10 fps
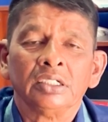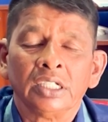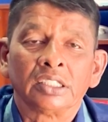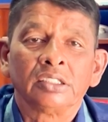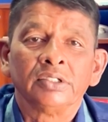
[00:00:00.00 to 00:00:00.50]

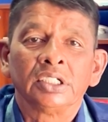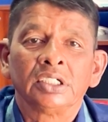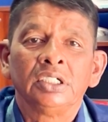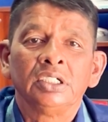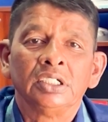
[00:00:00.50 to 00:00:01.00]

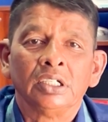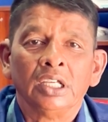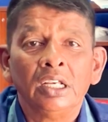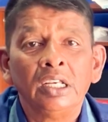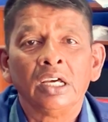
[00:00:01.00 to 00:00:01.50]
நடத்துவதற்கு
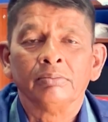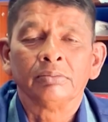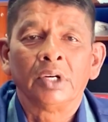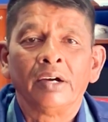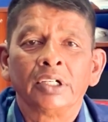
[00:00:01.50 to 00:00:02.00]
எல்லா
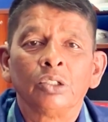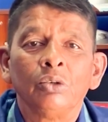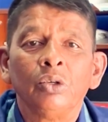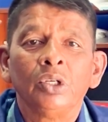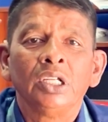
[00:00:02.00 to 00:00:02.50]

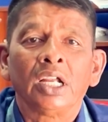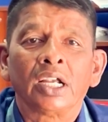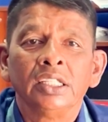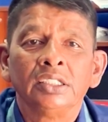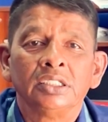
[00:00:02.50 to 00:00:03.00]
மாவட்டத்தில் உள்ள
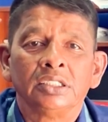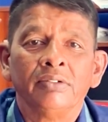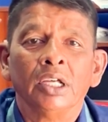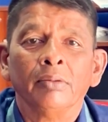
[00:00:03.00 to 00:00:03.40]
அனைத்து சிவில்